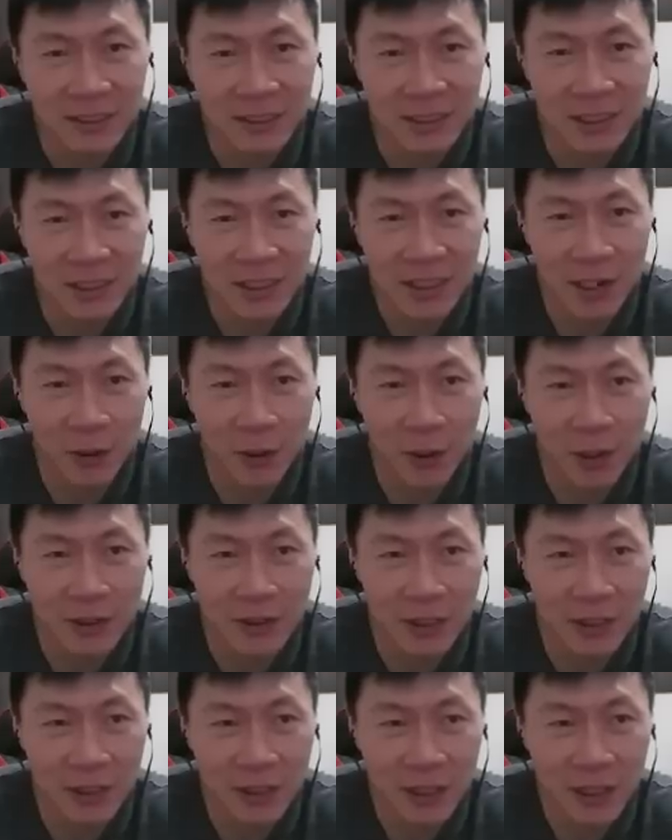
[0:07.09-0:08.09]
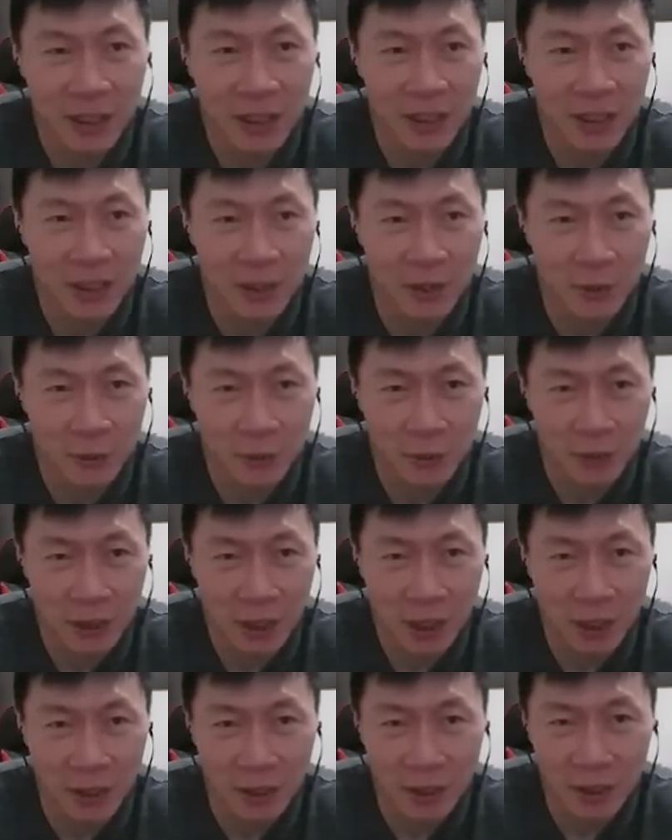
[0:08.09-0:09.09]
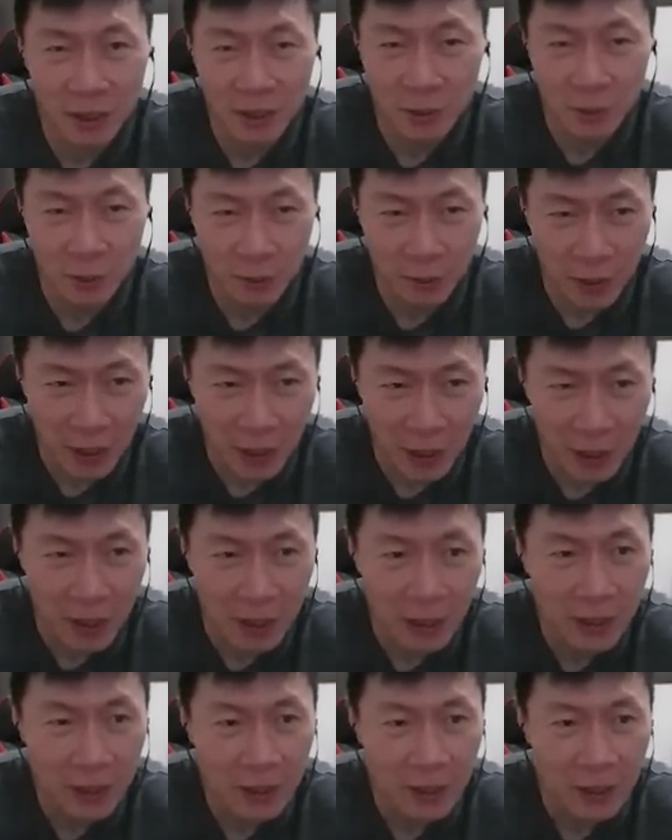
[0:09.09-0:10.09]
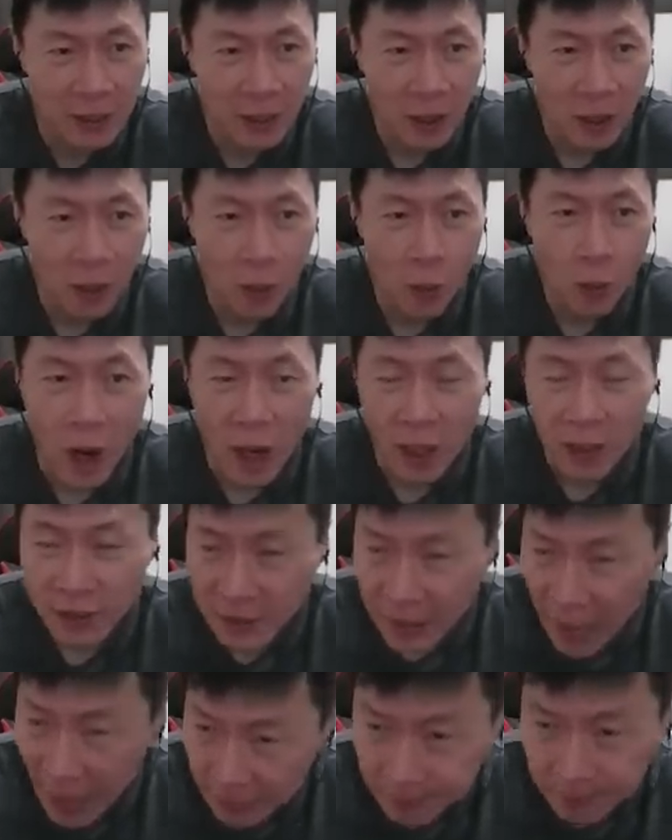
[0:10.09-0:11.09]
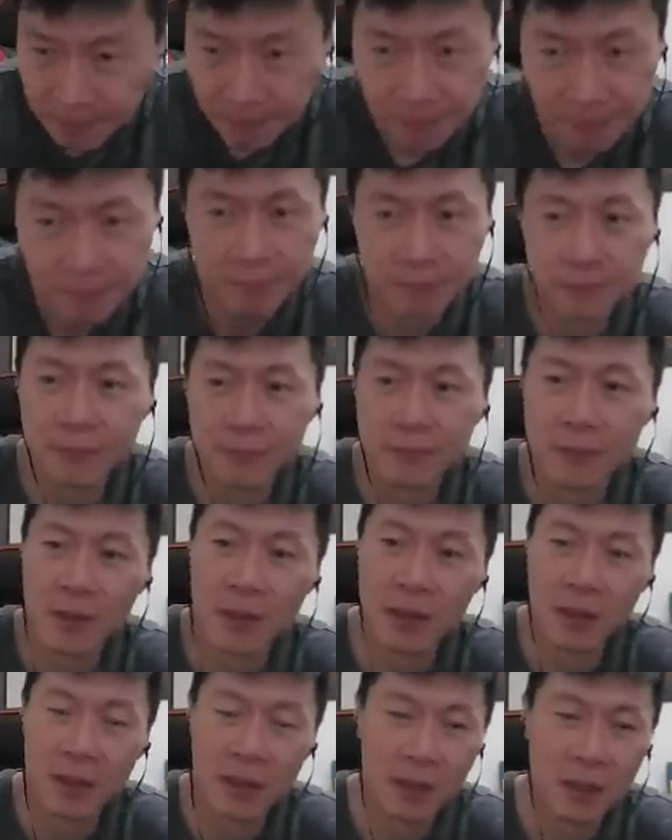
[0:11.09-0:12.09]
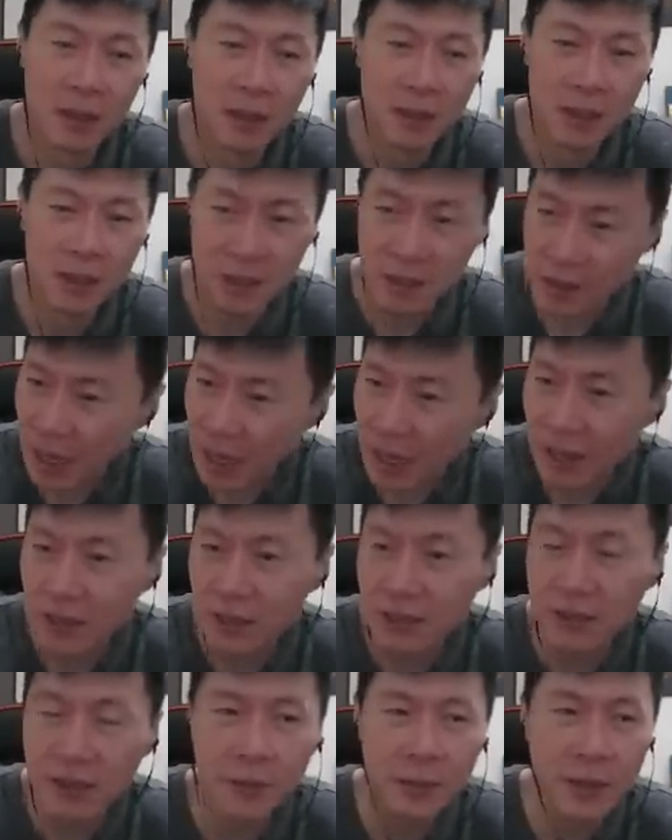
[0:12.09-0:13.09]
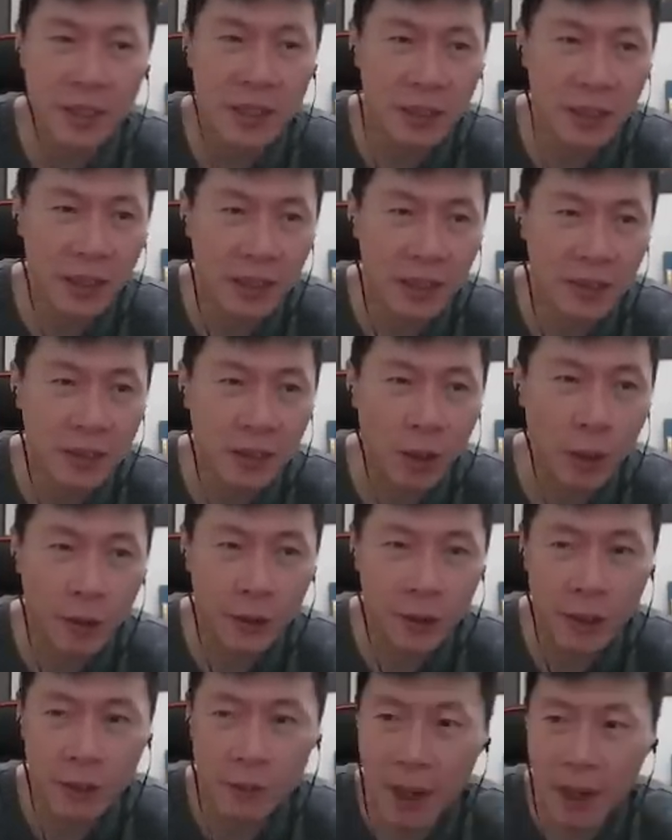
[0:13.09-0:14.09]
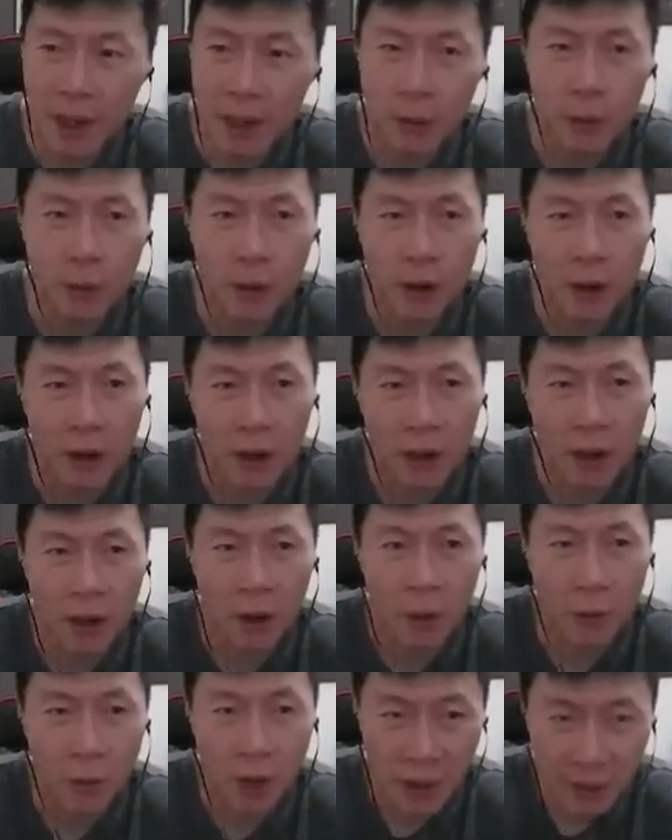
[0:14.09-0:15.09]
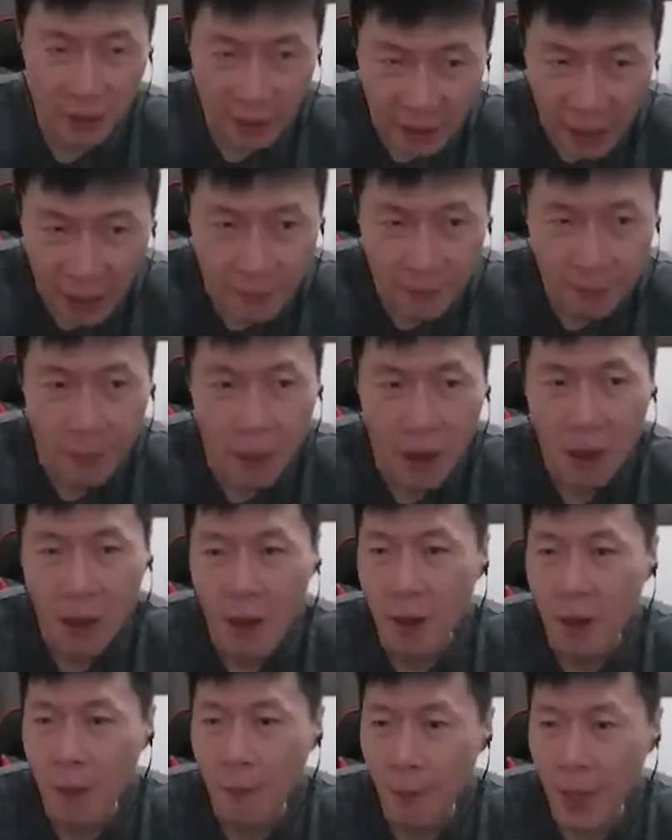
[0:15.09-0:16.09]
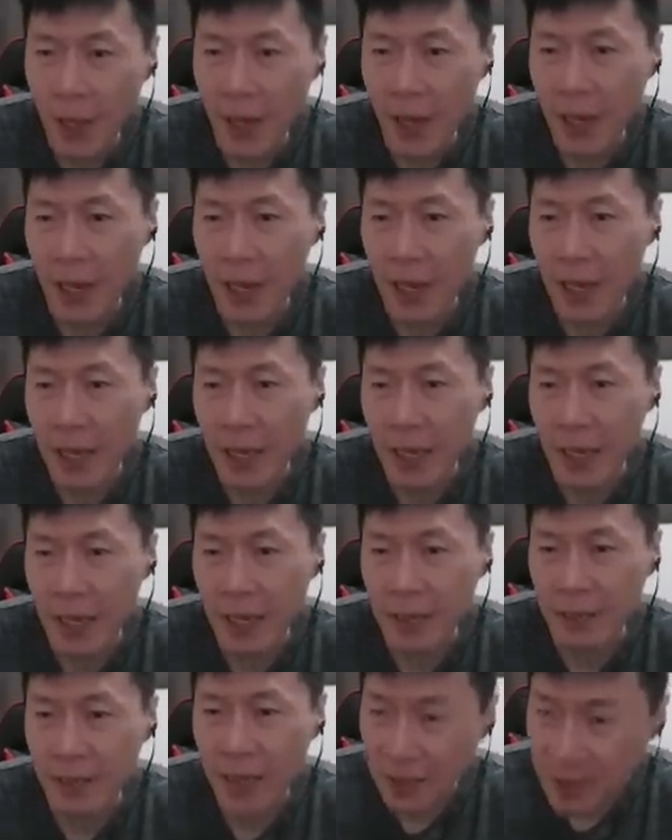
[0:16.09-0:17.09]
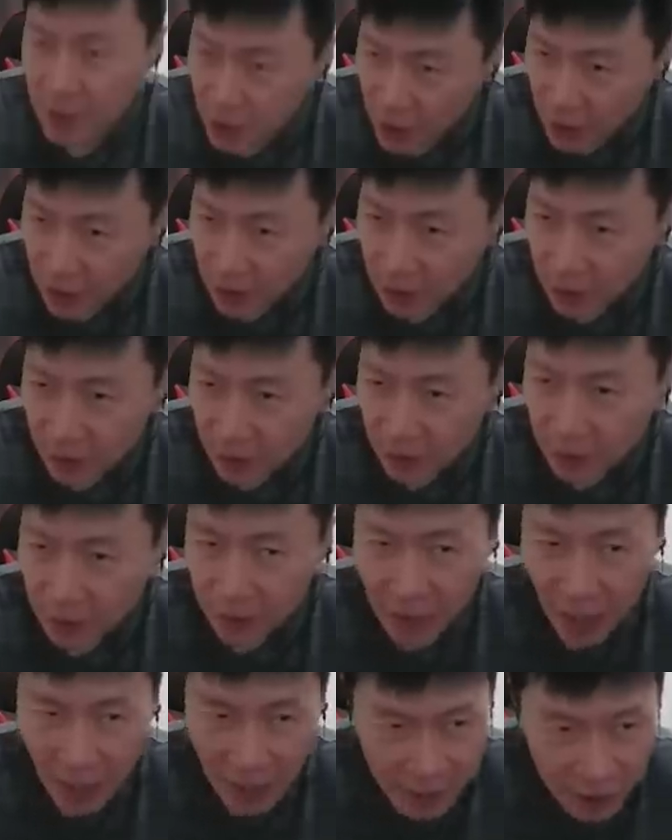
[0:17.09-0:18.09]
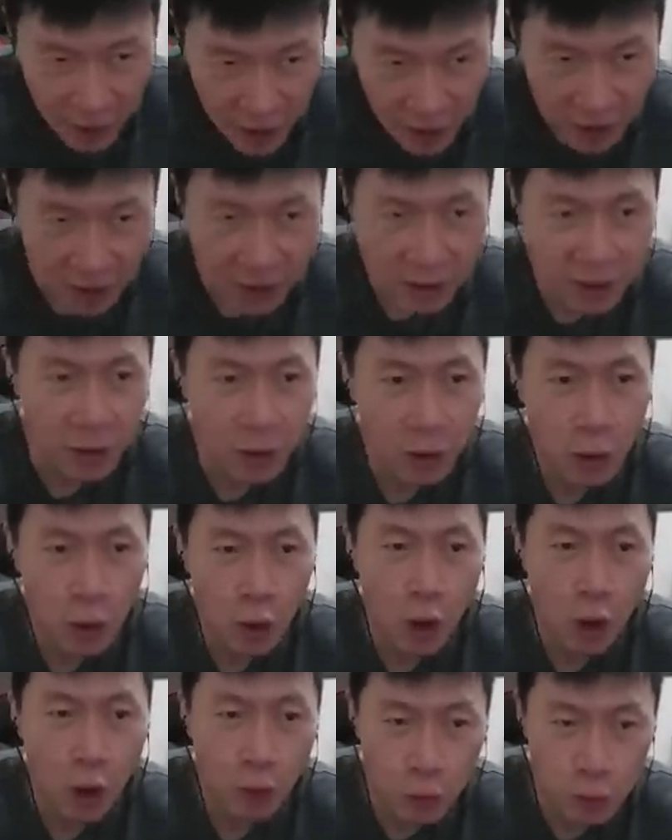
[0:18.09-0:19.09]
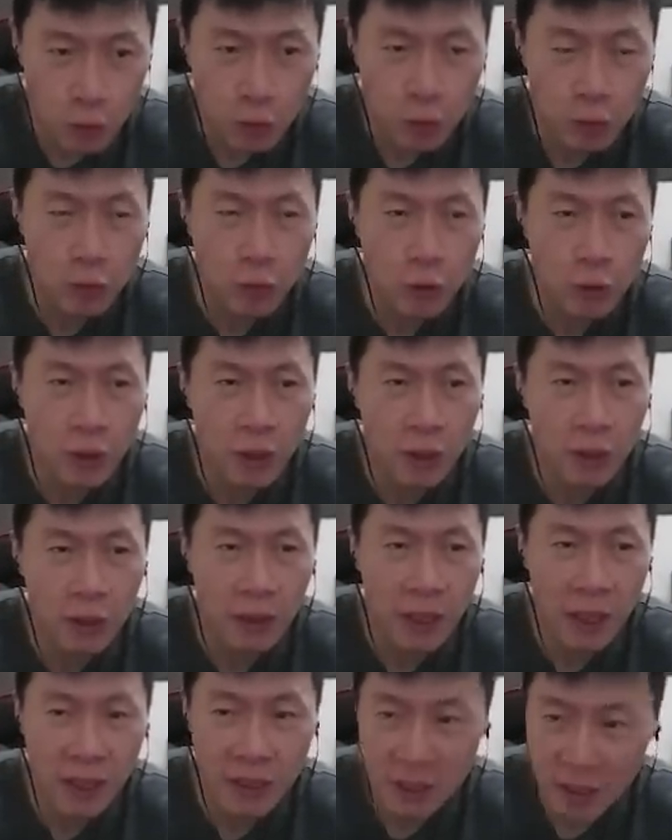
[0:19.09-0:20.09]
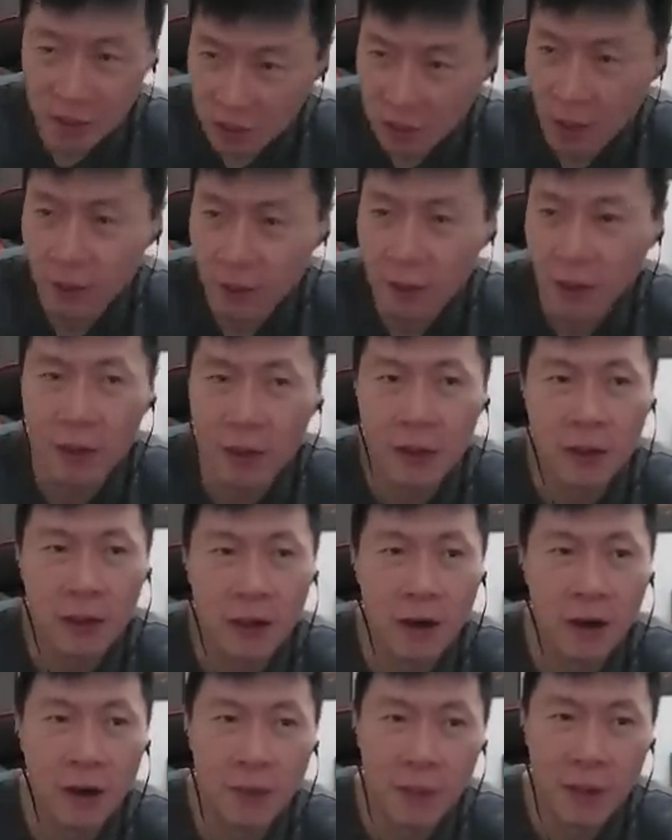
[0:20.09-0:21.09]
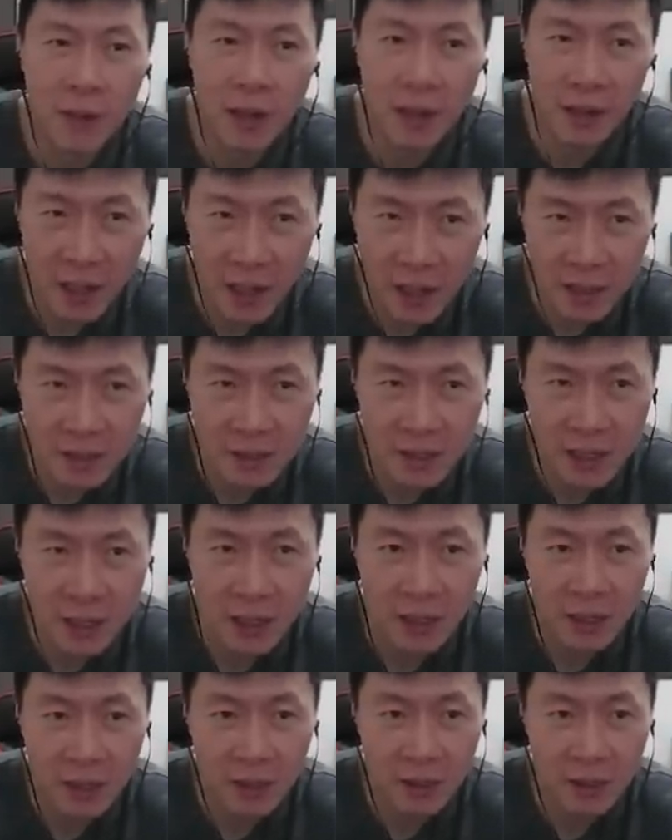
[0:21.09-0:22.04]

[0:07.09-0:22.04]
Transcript: 接下来我来讲第二个主题啊，第二个主题，王丹，其实他跟这个民进党是同一个脉络啊。哦，王丹被男生男性控诉他性骚扰。好，我们来看一下，